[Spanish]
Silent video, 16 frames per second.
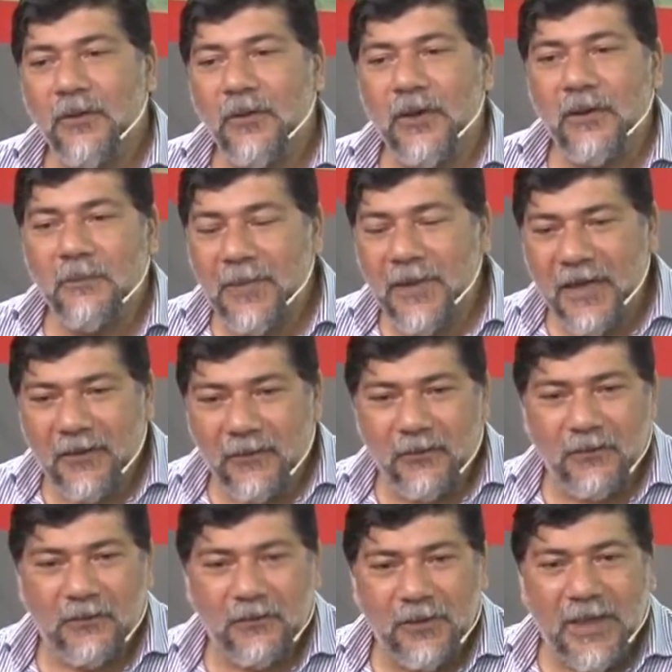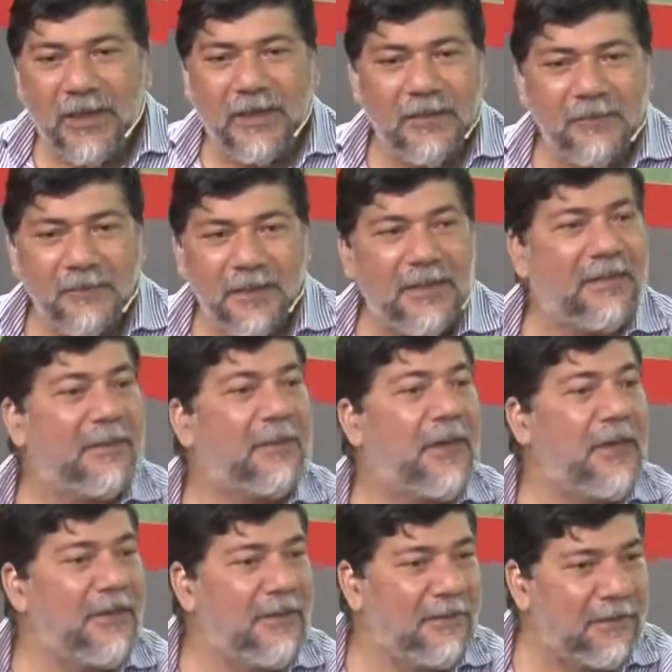el Plan Cultural
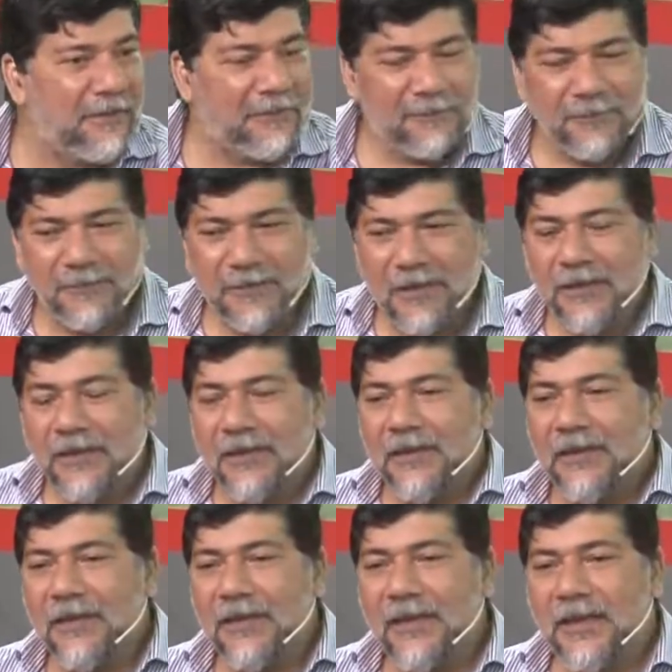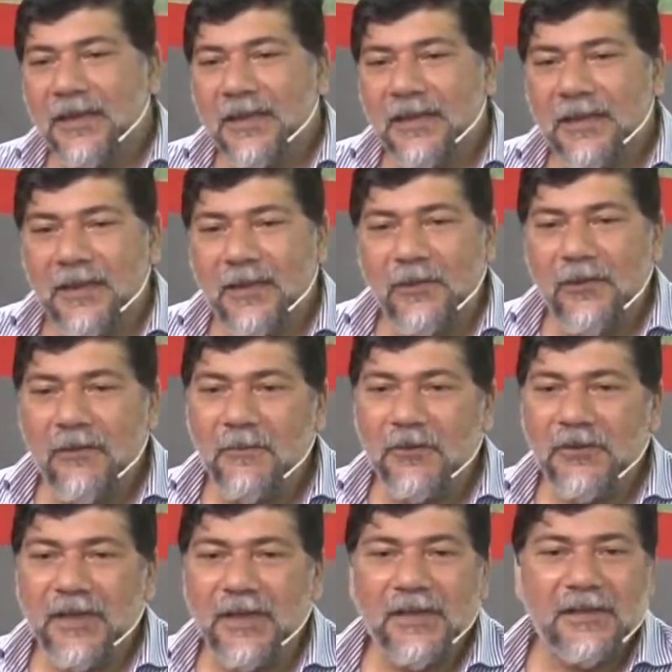2020, que, lo
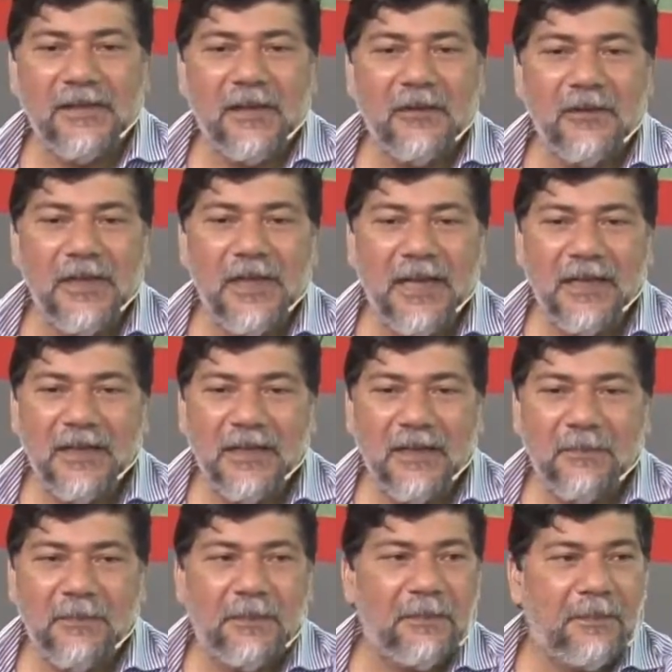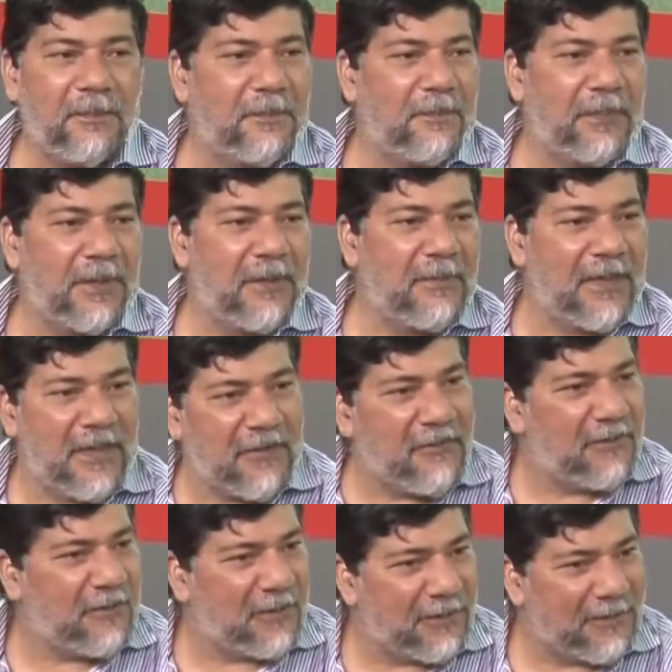íbamos a desarrollar en el primer
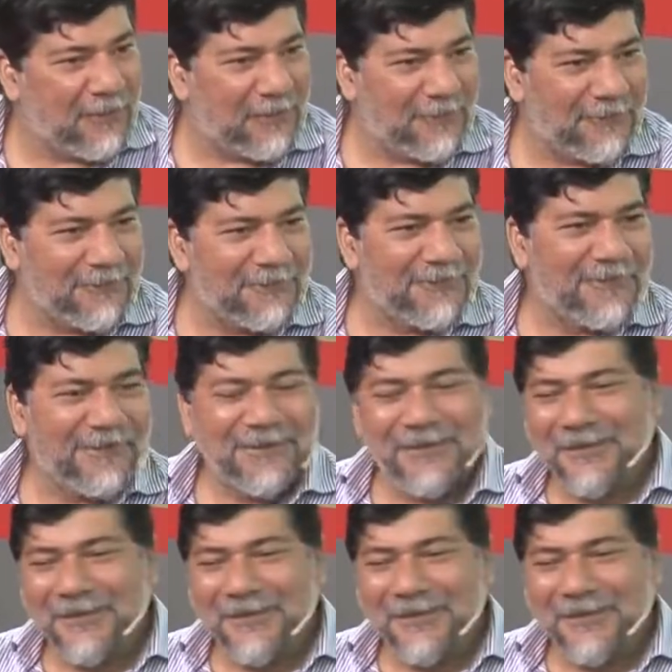año de gestión. Sí.